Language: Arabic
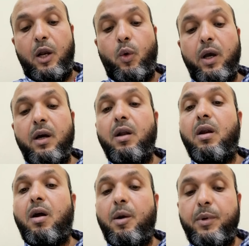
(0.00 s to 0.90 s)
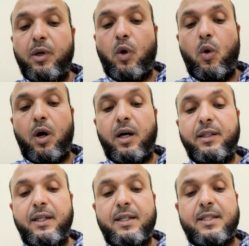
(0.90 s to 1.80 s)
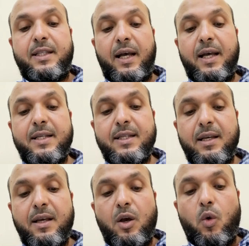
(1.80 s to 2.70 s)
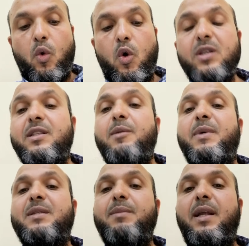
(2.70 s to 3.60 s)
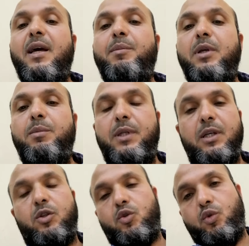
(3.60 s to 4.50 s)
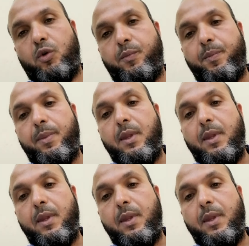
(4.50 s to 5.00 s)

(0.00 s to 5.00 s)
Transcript: الوجه الرابع وهو قطع الاستعاذة ووصل البسملة ببداية الصورة